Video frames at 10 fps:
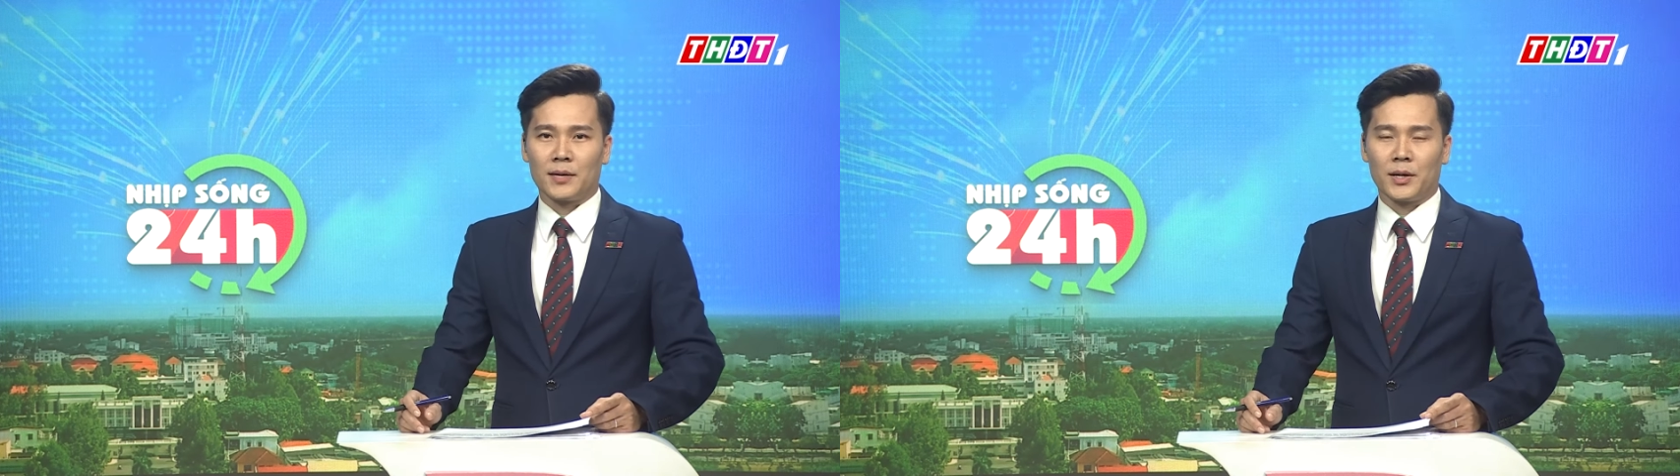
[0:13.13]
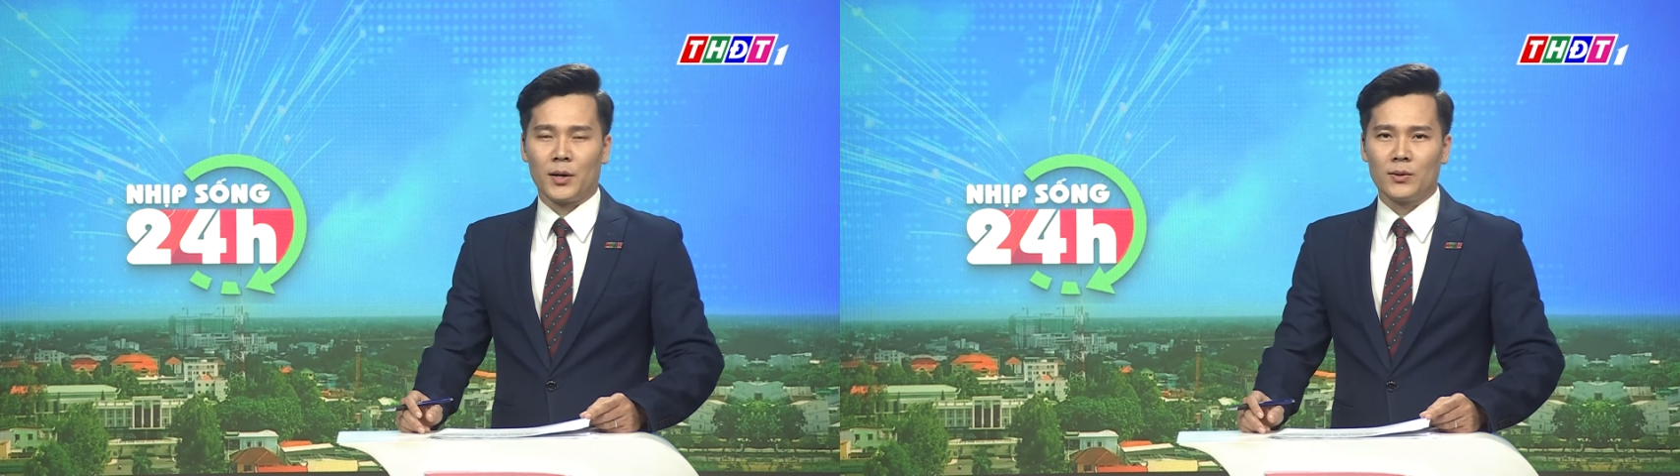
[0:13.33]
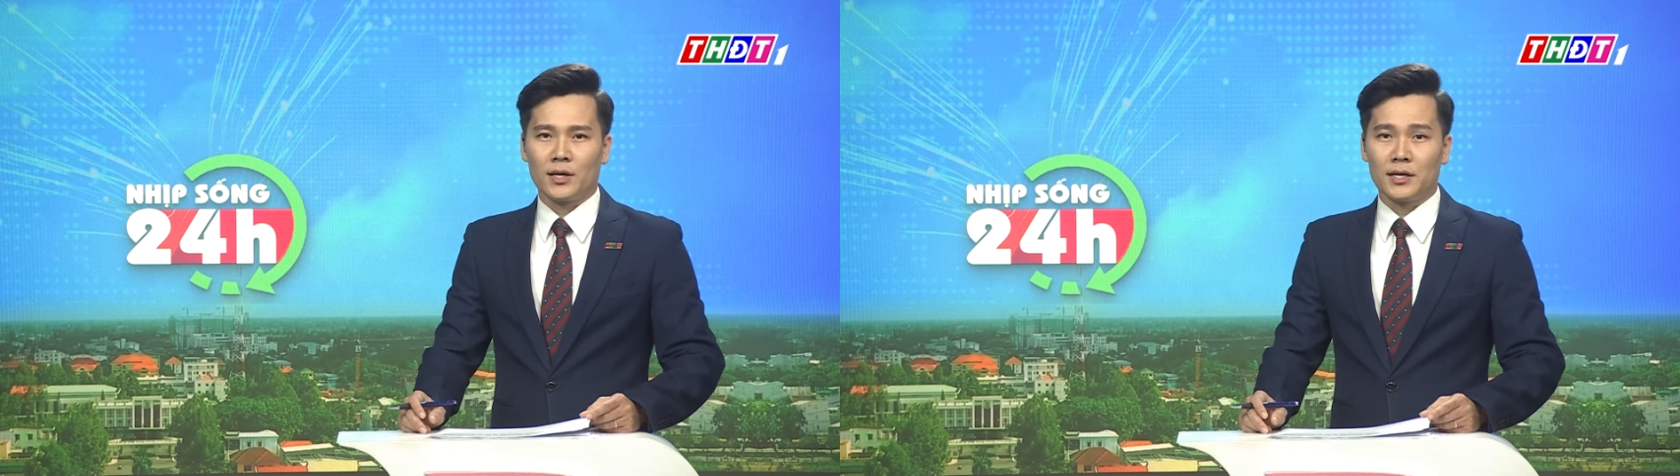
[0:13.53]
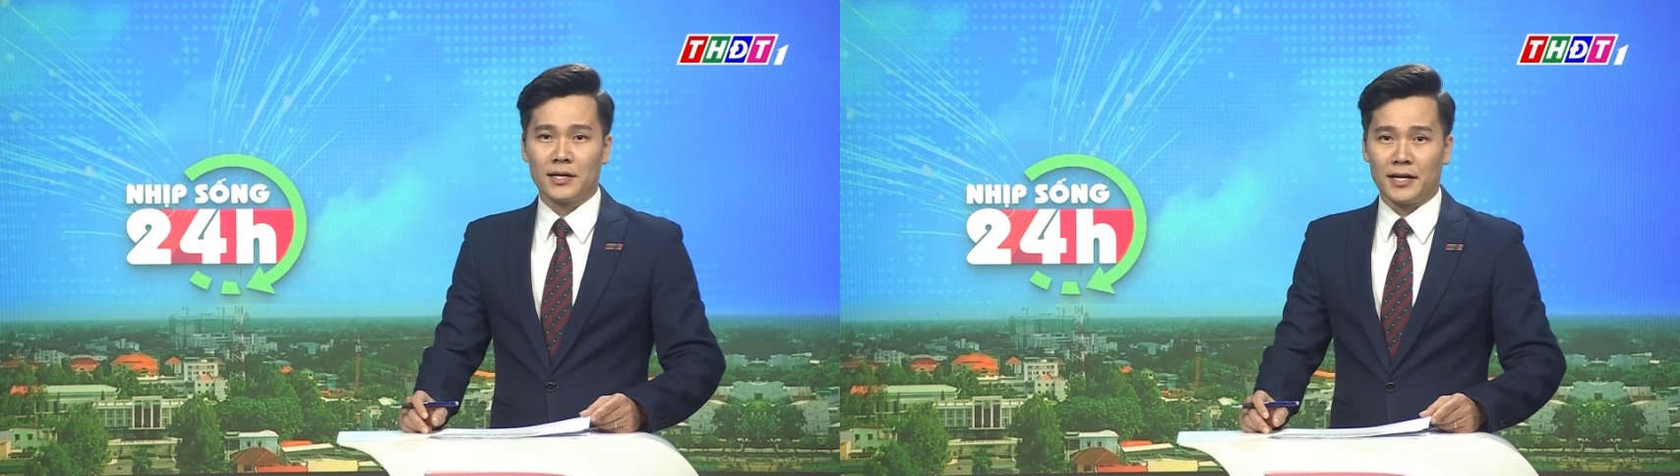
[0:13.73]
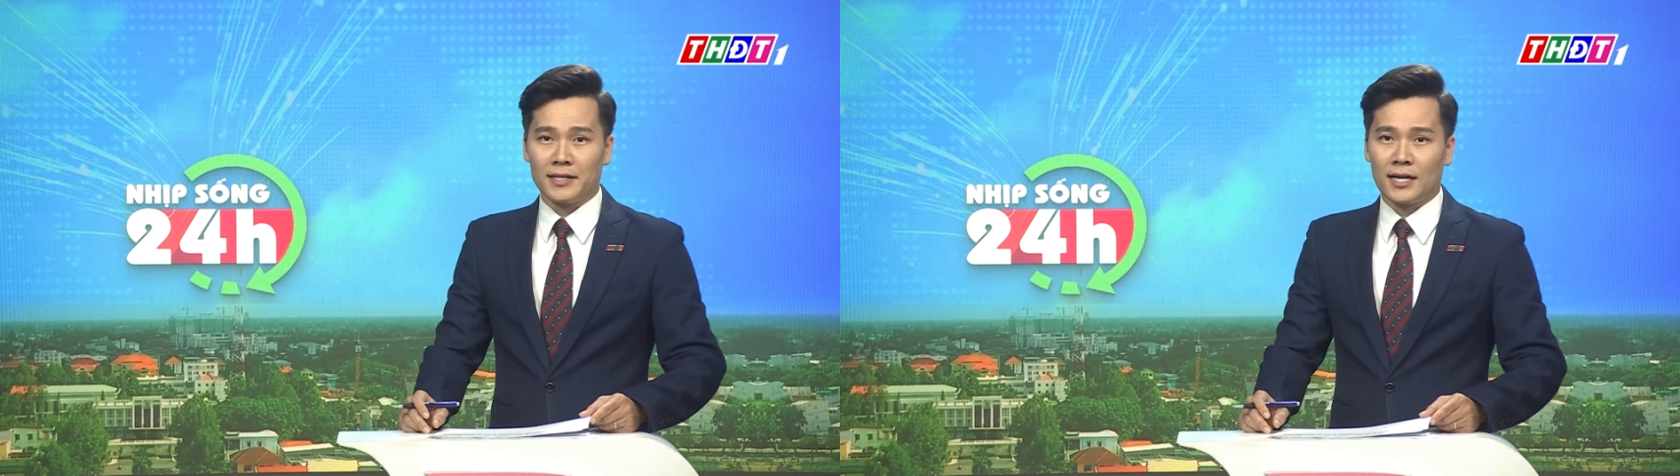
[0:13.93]
tìm hiểu
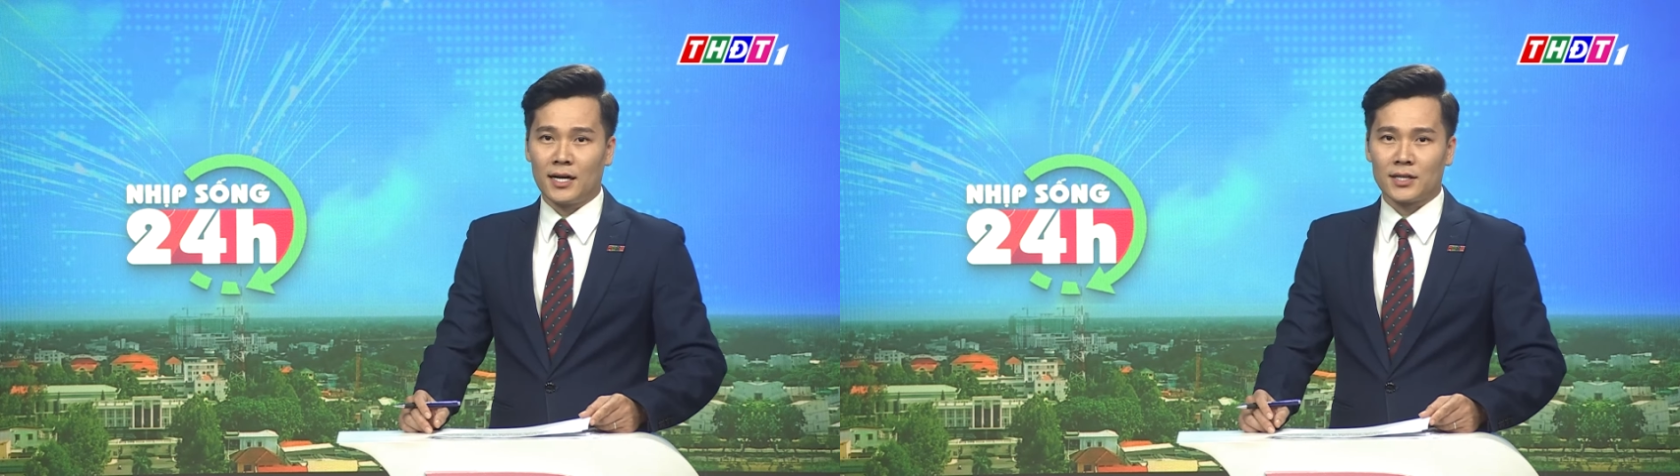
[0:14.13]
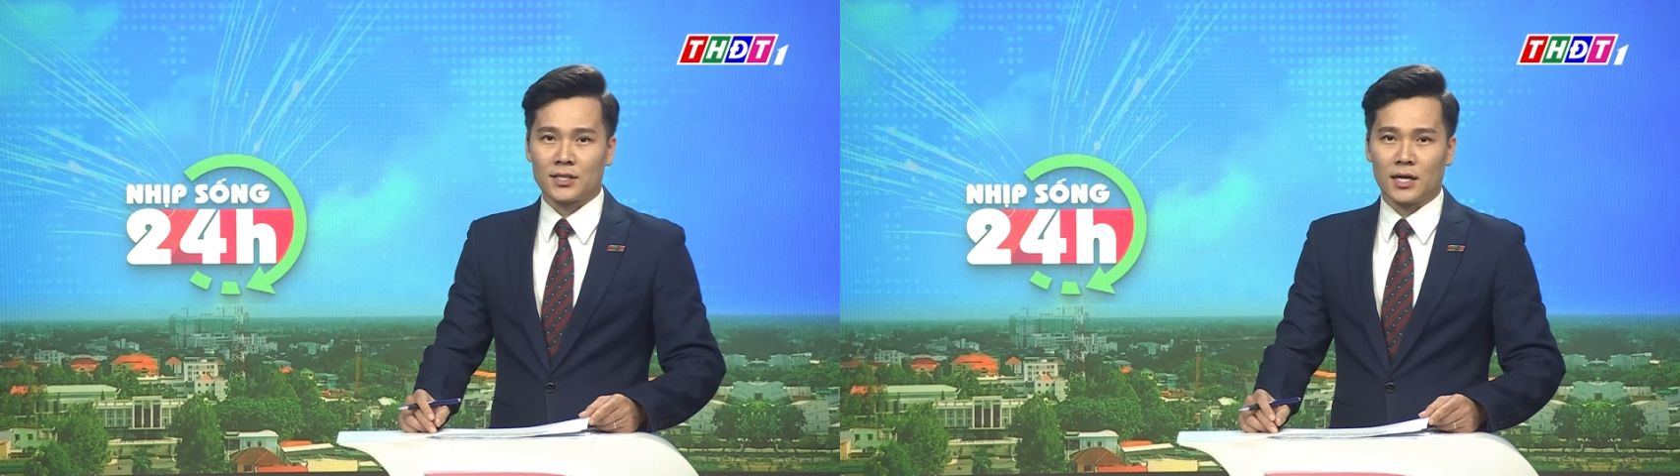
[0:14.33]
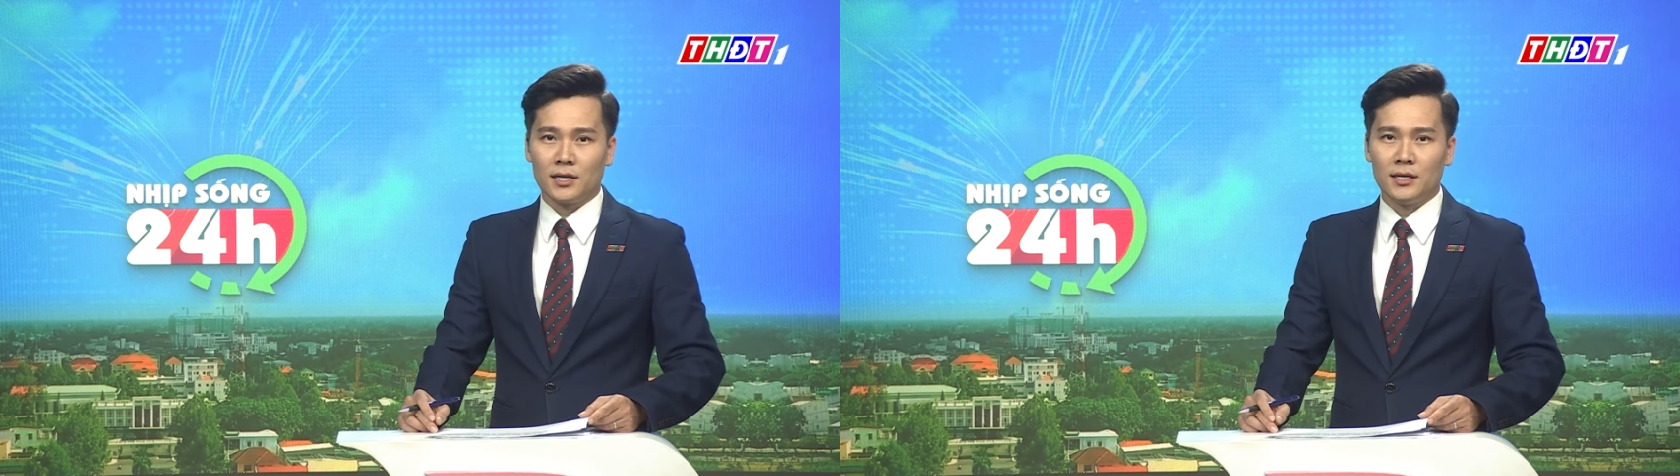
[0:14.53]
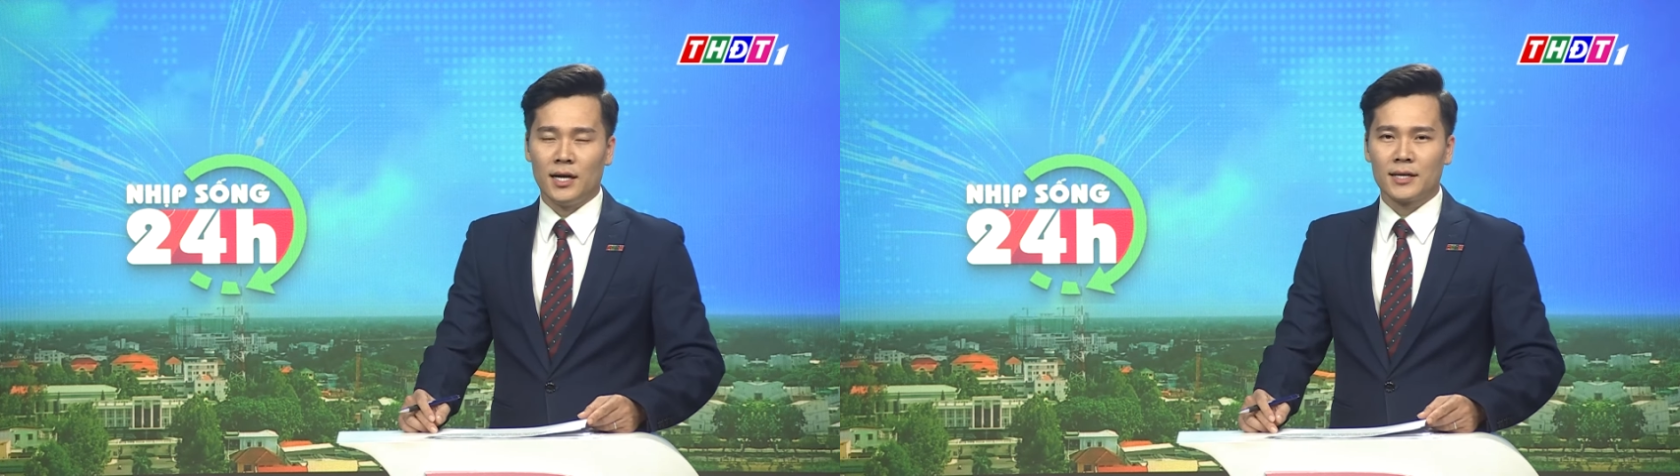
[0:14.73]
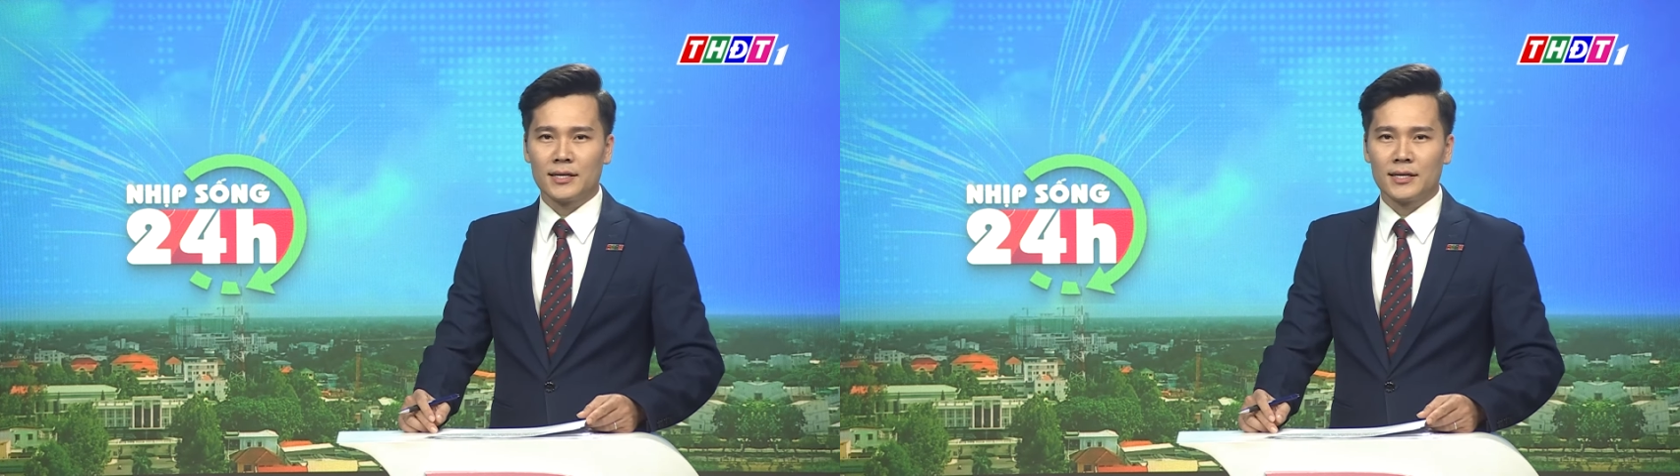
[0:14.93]
những địa danh lịch sử,